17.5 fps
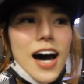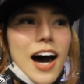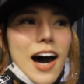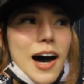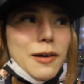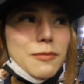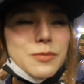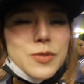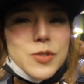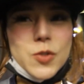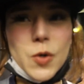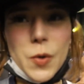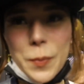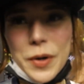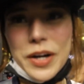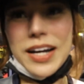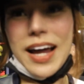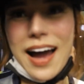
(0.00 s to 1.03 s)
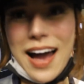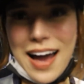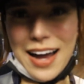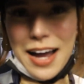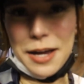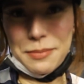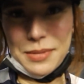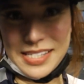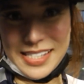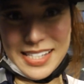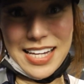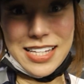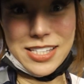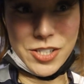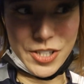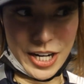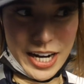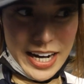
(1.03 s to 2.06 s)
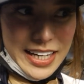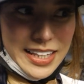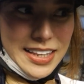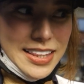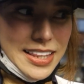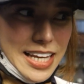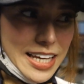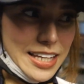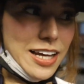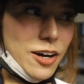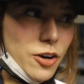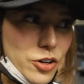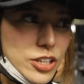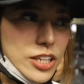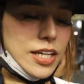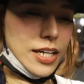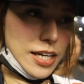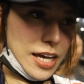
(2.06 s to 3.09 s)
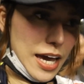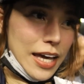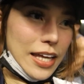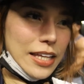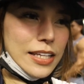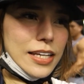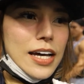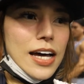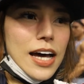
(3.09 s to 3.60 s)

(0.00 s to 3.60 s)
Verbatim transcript: Um, super nakakamiss i-train din ako ni Ken.